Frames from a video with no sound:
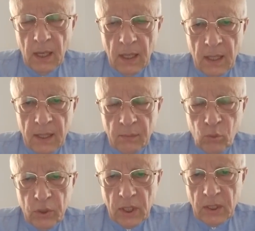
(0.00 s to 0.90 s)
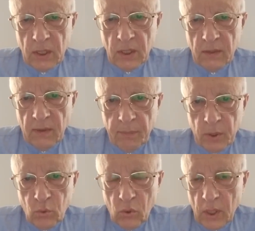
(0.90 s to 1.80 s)
А работать эти два
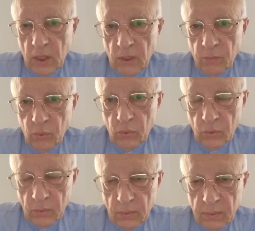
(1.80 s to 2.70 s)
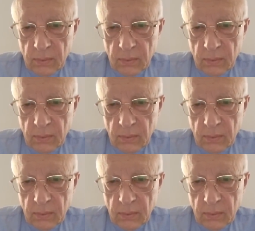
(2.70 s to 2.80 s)
потока не будут.